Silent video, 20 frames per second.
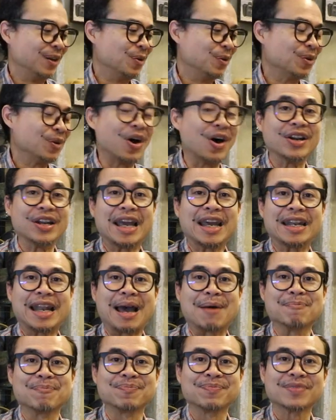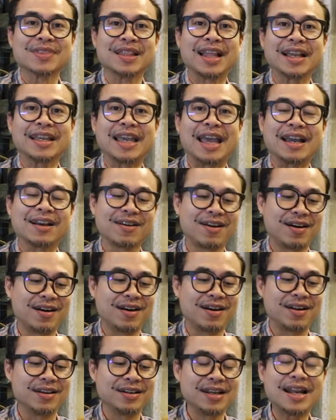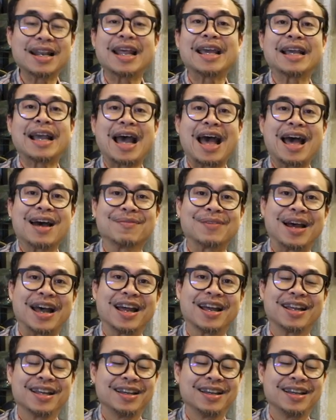ลุงหนอแนะนำและแกก็เล่นไรก้ามา